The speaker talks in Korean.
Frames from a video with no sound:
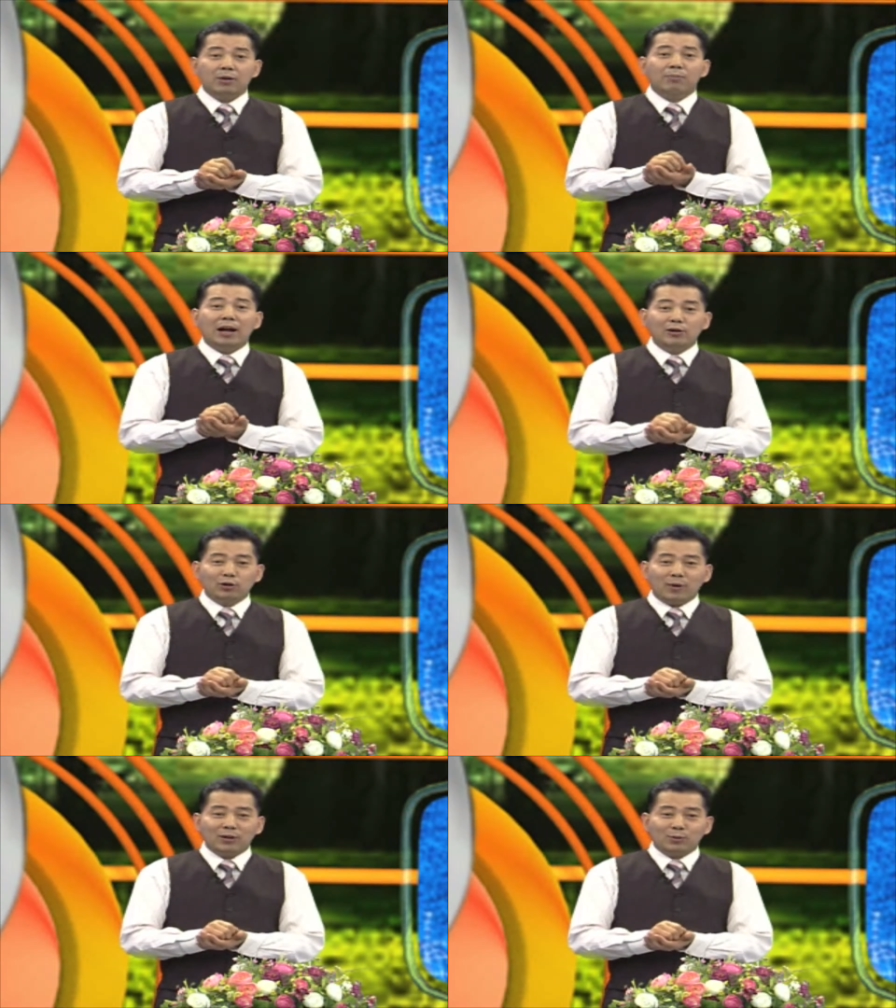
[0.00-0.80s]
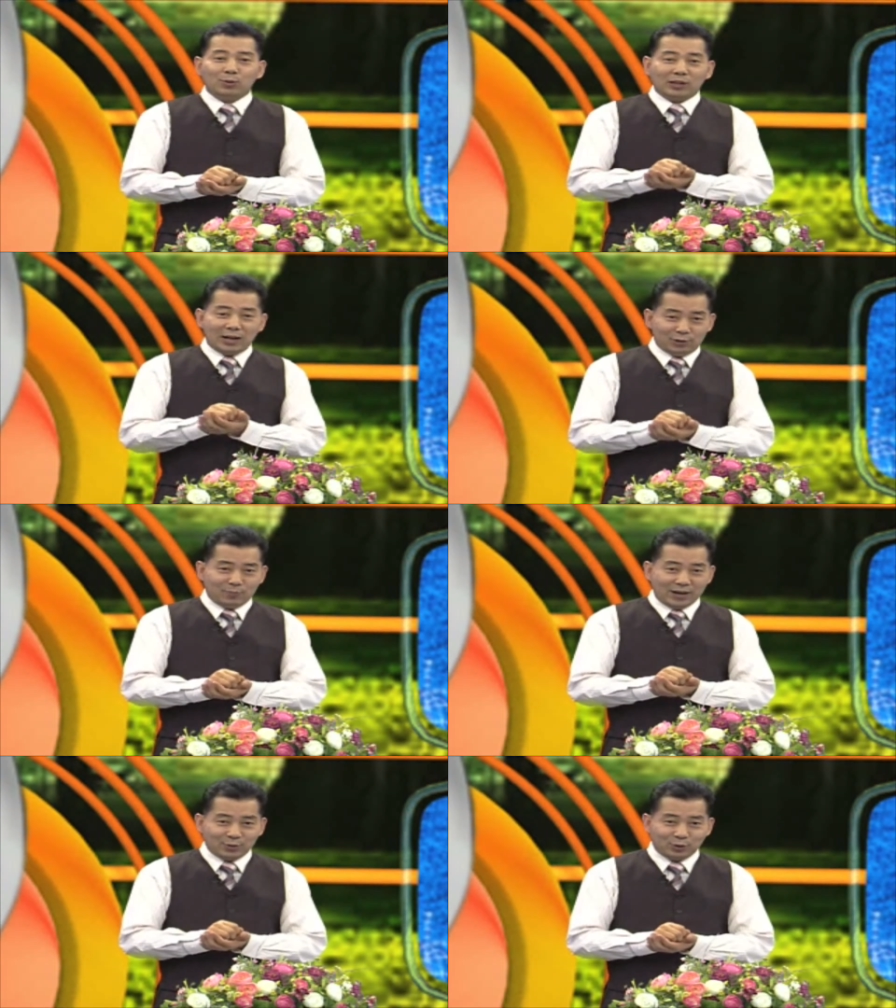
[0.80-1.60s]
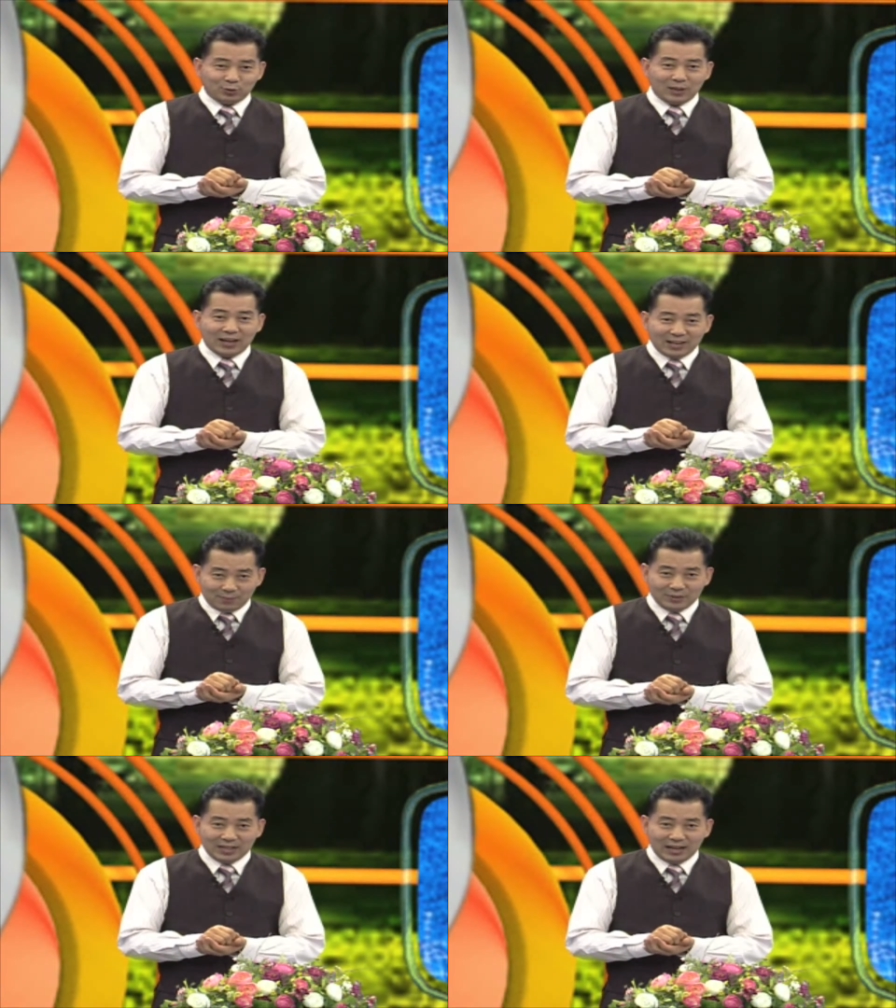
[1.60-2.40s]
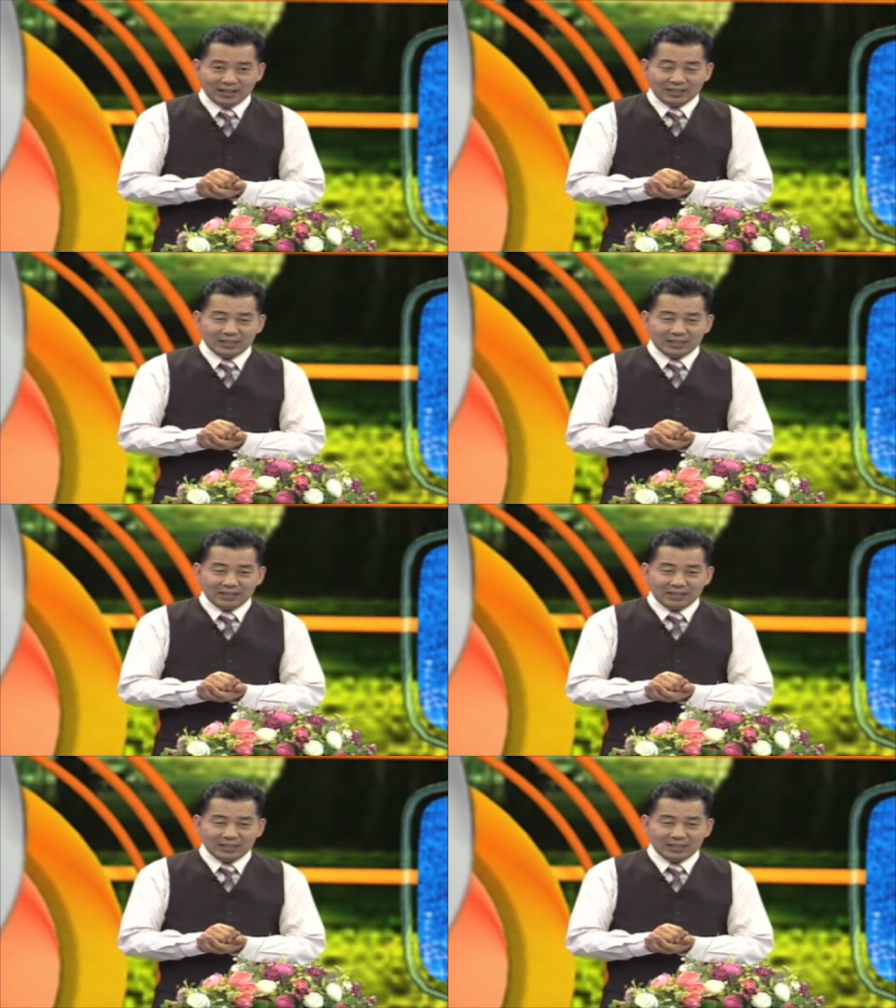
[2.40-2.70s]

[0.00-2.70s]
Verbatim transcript: 말도 많고 탈도 많은 것 중에 하나입니다.